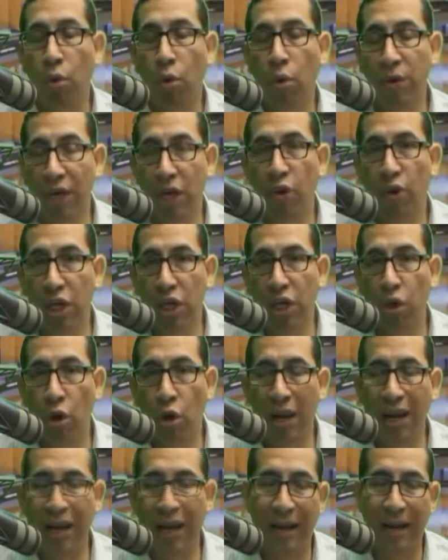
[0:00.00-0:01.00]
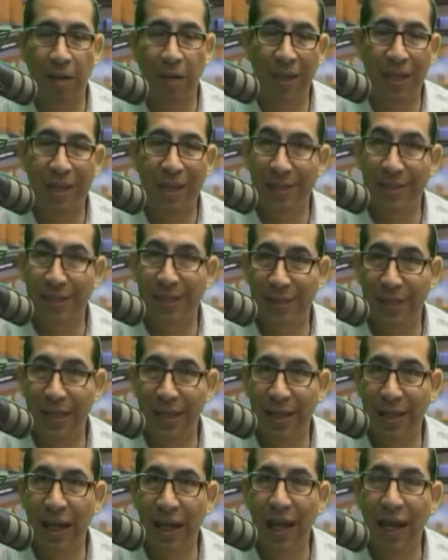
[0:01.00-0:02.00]
y como bien lo dijo en la capilla
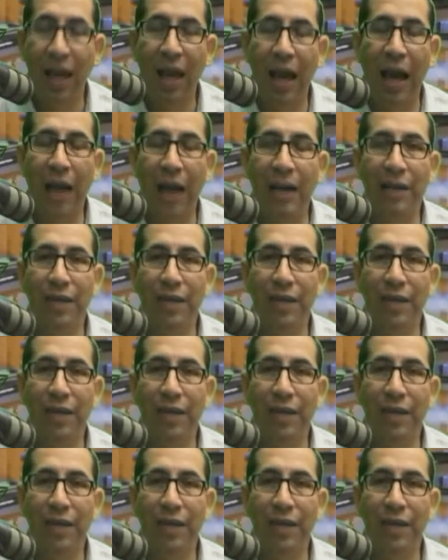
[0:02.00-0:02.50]
Sixtina